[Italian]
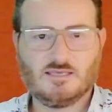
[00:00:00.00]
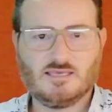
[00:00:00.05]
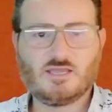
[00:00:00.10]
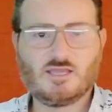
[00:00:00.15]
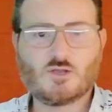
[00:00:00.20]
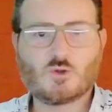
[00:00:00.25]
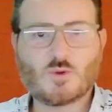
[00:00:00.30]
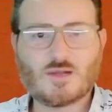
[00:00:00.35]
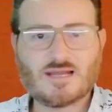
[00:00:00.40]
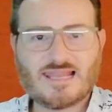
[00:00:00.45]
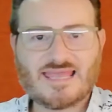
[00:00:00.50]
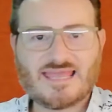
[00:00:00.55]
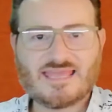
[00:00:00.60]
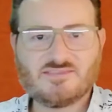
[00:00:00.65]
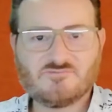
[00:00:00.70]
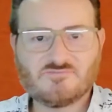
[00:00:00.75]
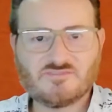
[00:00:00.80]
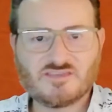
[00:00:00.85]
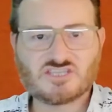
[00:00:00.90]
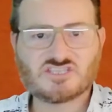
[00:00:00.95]
E qual è
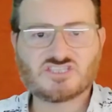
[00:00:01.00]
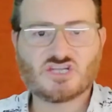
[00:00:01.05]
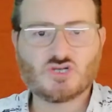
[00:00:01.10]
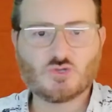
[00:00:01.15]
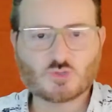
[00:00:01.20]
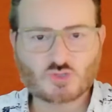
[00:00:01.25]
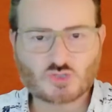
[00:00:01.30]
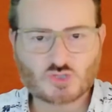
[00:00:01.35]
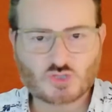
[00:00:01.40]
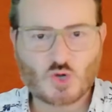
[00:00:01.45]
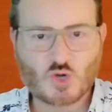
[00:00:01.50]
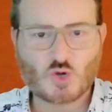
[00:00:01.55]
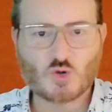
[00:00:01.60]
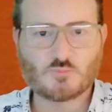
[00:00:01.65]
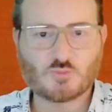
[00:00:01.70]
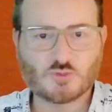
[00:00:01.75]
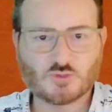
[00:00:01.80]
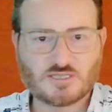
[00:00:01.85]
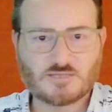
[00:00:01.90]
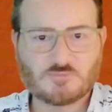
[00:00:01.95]
invece lo
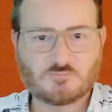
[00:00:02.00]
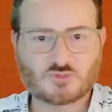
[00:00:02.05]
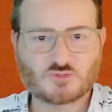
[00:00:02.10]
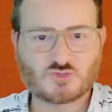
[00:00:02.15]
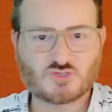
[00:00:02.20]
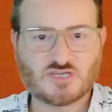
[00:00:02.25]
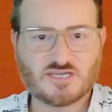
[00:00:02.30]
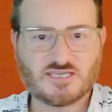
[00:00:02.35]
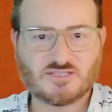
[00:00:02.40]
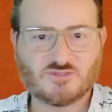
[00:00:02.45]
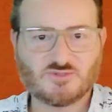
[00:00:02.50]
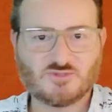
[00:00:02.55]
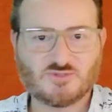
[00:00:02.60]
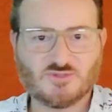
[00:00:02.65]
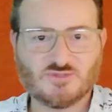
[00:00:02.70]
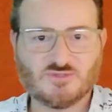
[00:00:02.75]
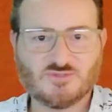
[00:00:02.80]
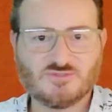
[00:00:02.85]
scopo del progetto?